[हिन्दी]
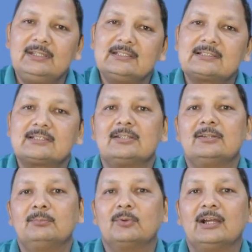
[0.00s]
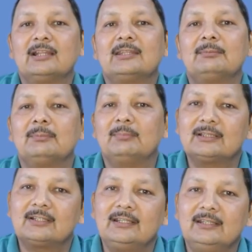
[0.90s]
भी इस मुगालते में
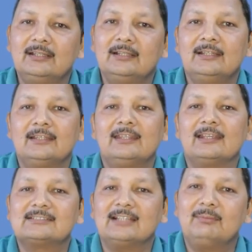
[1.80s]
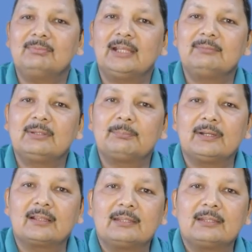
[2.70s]
मत रहिए कि एग्ज़ाम टाइम में पढ़